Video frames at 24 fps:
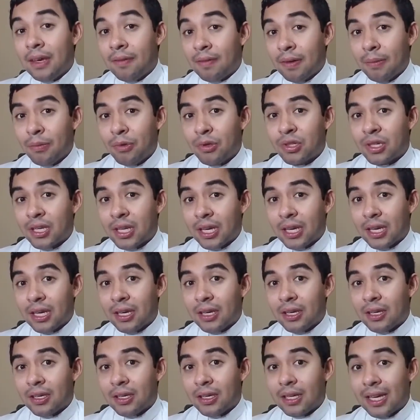Y vemos
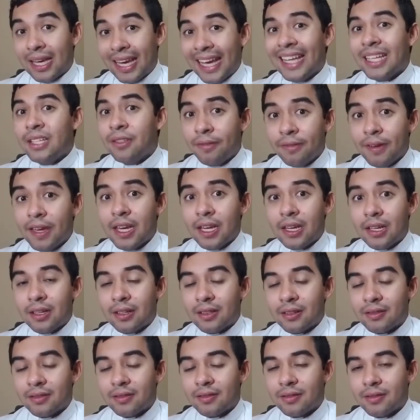que es
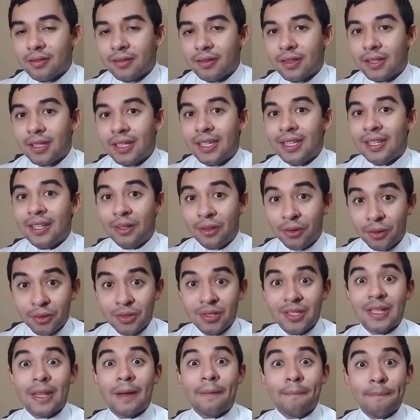fiel y
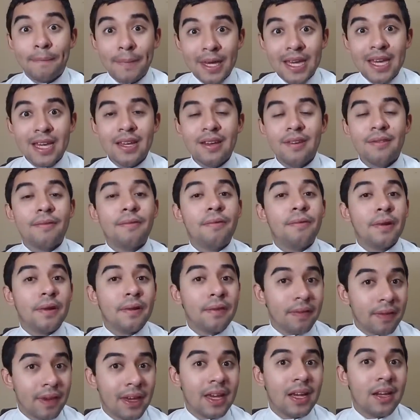Dios también
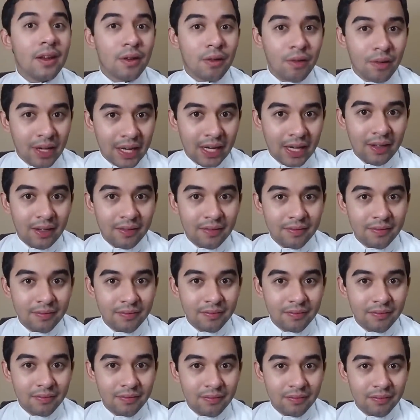fue fiel con él.
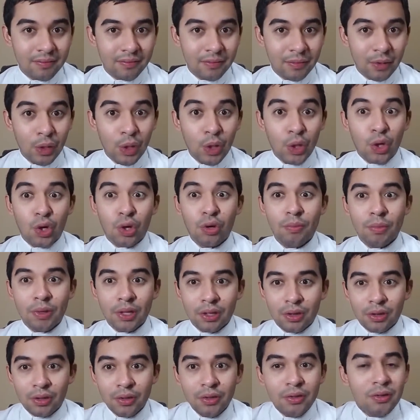Lo
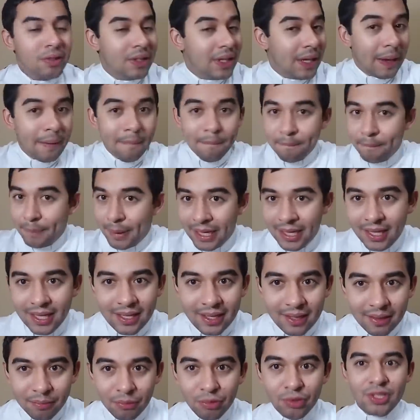convirtió en
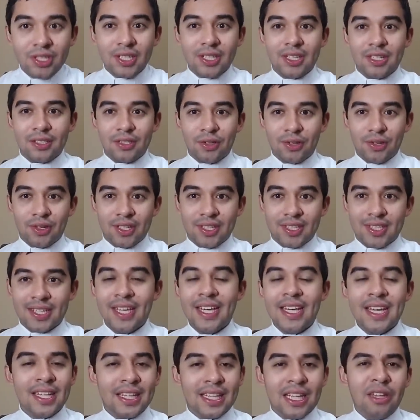padre de muchas naciones,
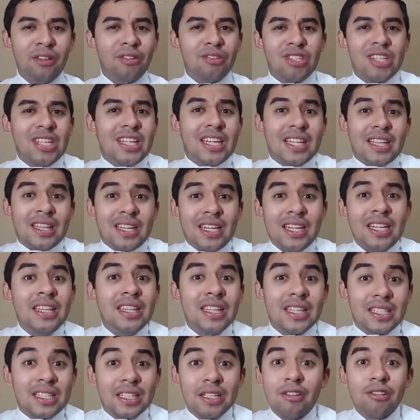tanto así que
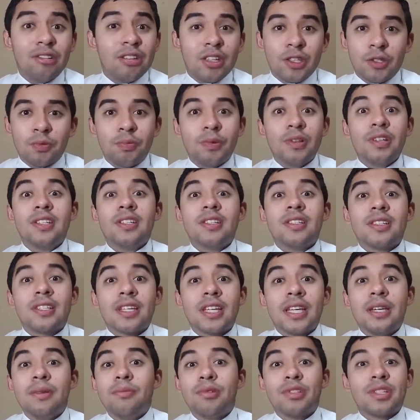30 siglos después
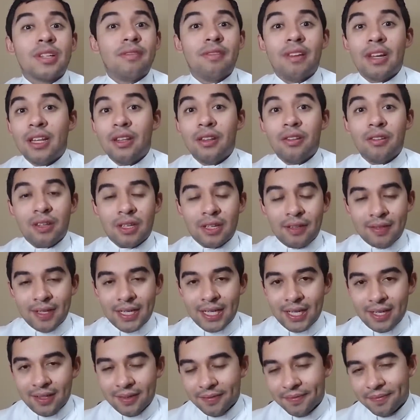seguimos hablando de
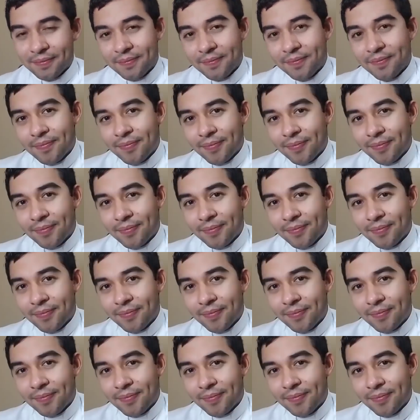Abraham.